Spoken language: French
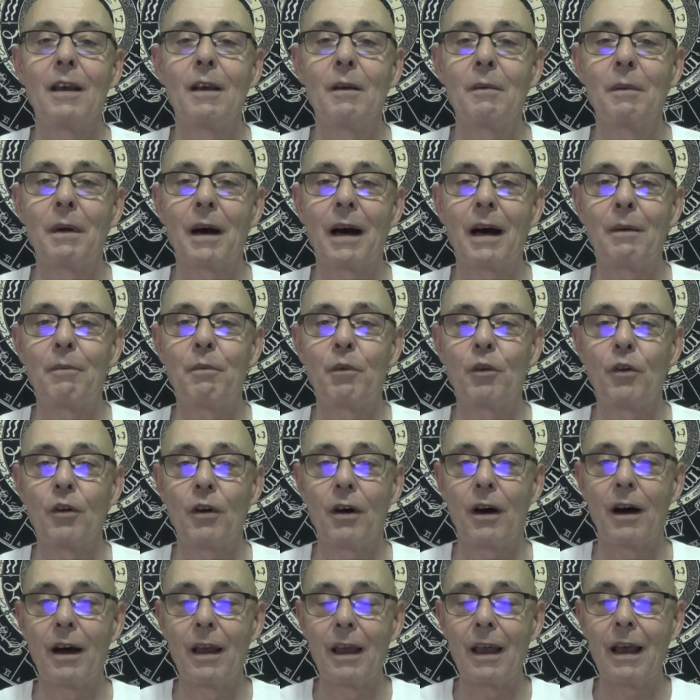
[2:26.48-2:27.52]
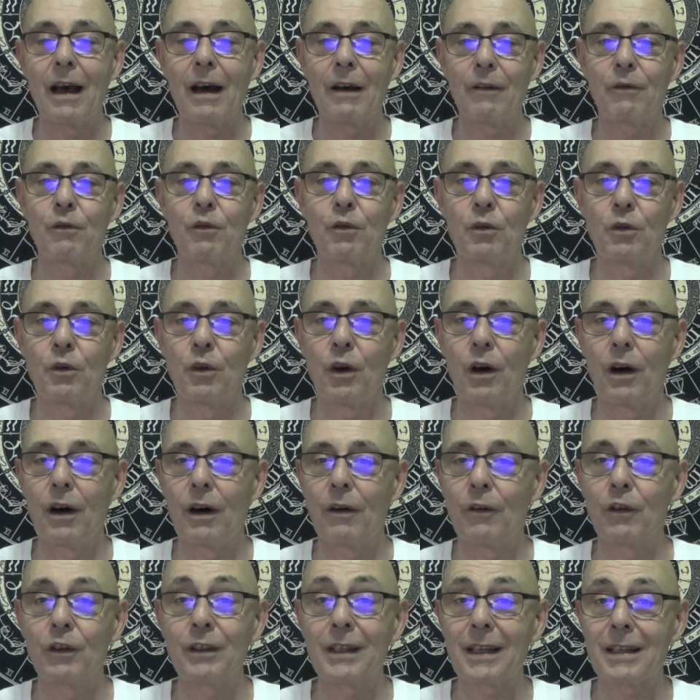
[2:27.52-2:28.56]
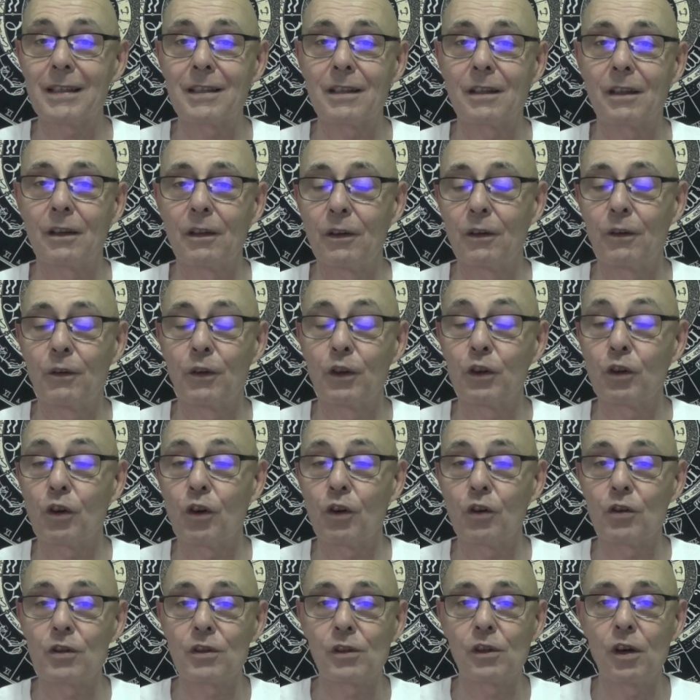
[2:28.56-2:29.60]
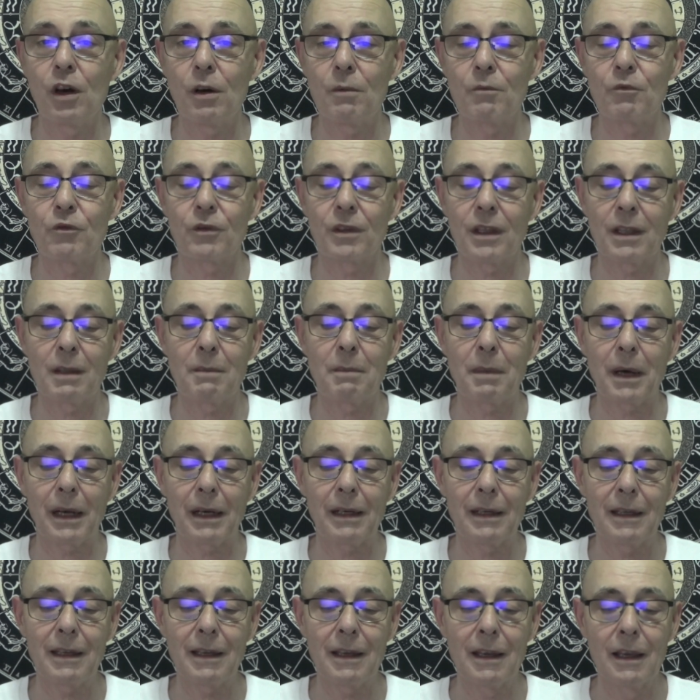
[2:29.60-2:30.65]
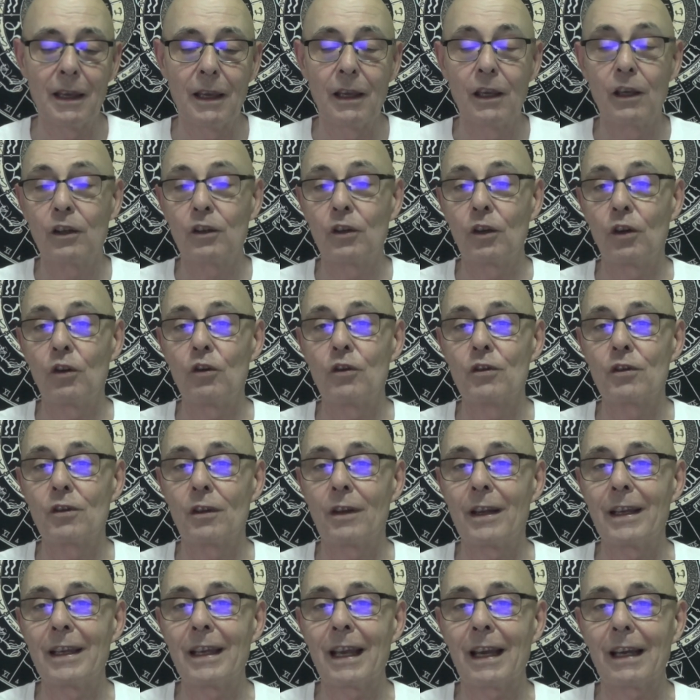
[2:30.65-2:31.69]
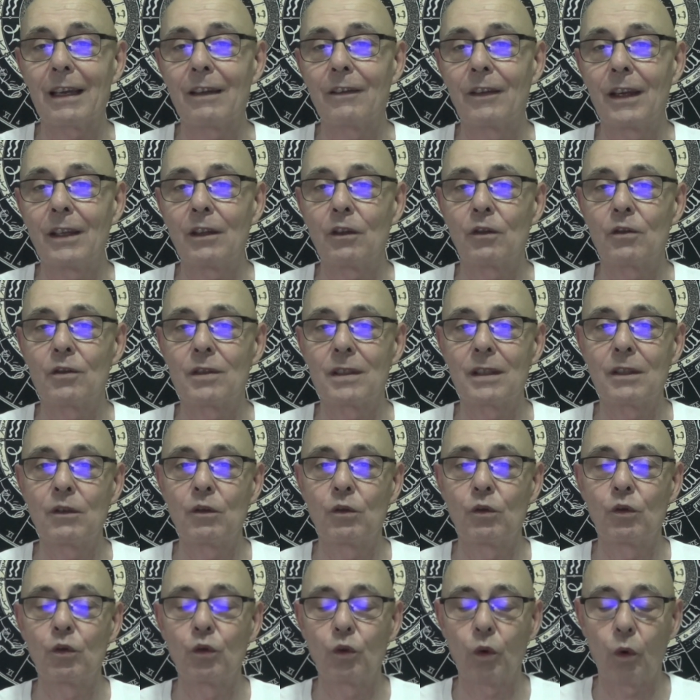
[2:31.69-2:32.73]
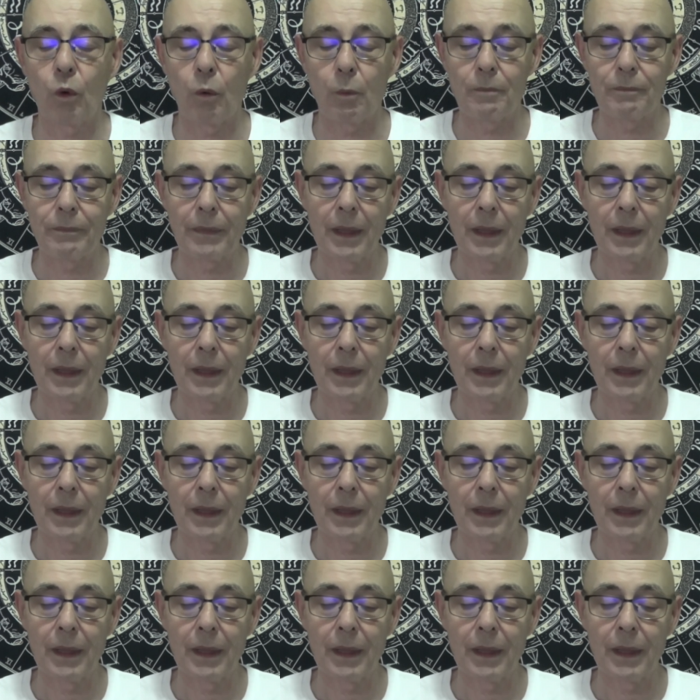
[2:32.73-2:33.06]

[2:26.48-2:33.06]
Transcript: par rapport à, vos, votre, euh, votre horoscope, je vous en ai parlé que le soleil arrivait dans le signe du taureau.